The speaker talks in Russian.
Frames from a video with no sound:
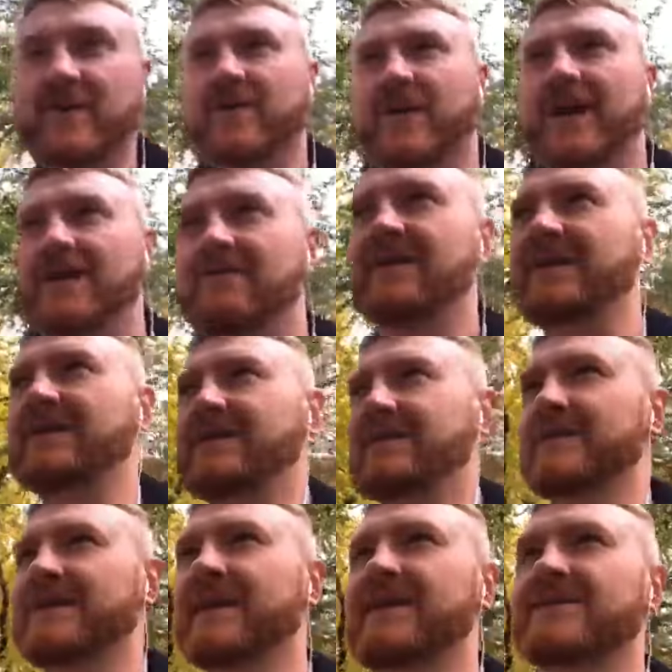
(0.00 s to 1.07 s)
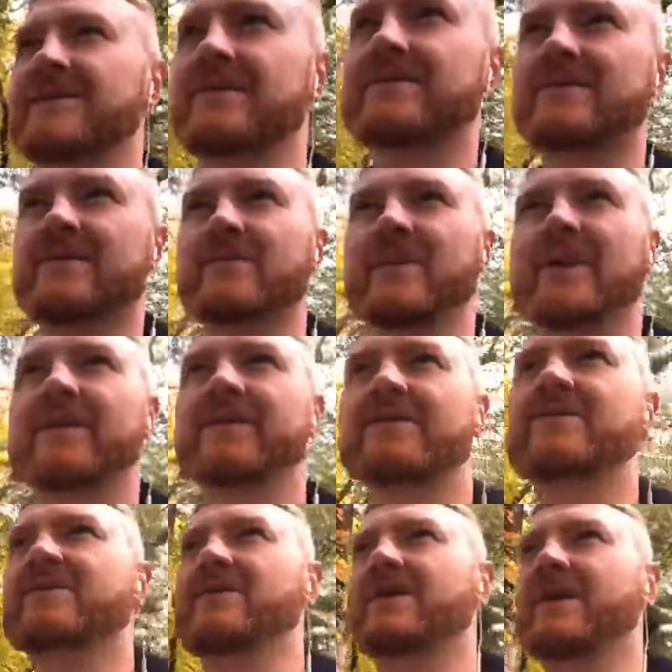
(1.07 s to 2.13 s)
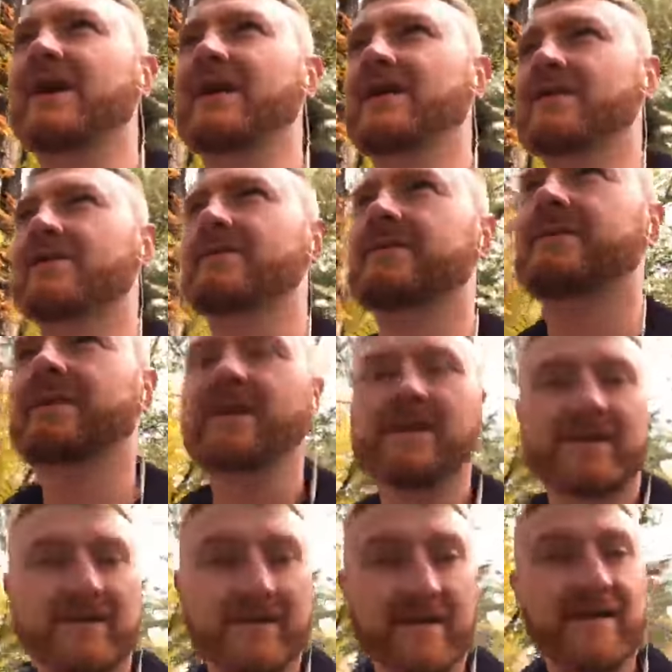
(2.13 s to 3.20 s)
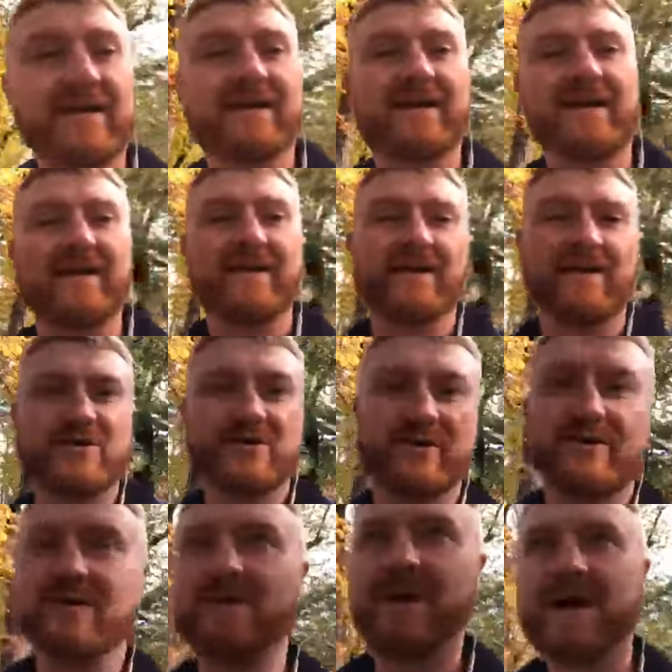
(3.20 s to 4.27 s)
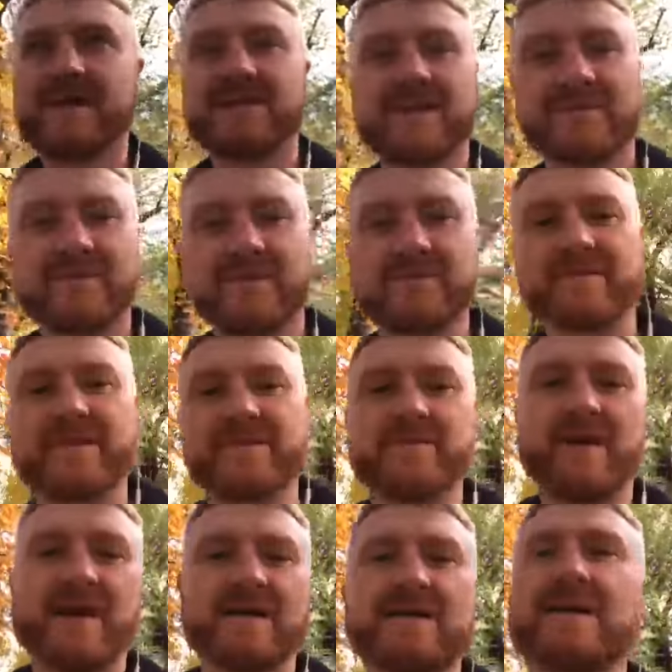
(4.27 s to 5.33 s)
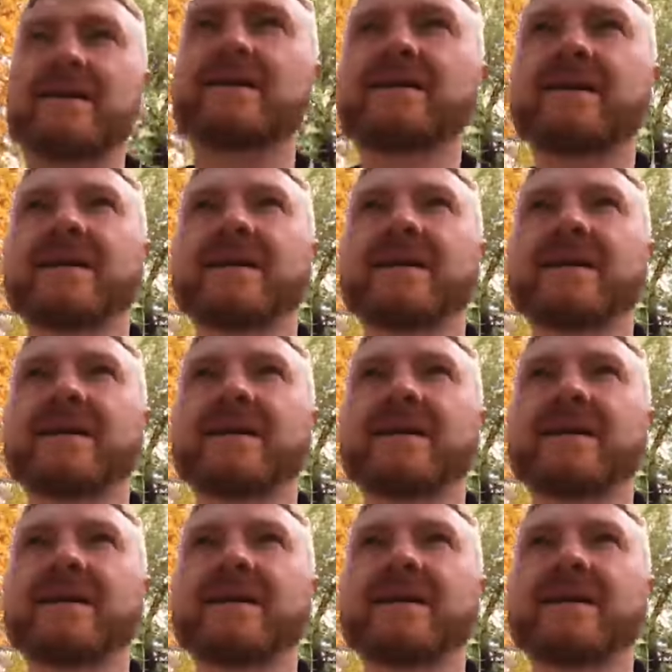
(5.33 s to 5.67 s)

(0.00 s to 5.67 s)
руками делать дальше свою политическую карьеру, так как я ее хочу, с партиями, без партий.